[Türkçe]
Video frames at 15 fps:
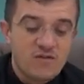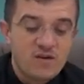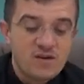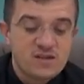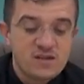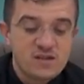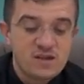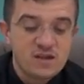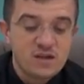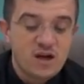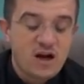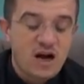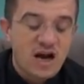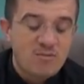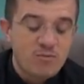ve
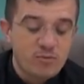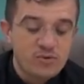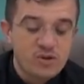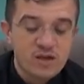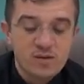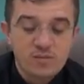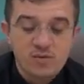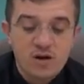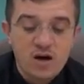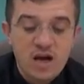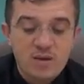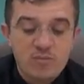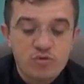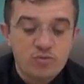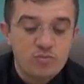sizin gaybubiyetinizle
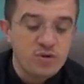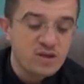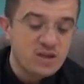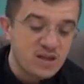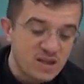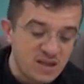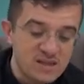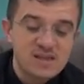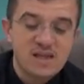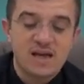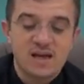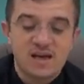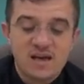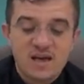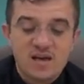gaybubiyetinizle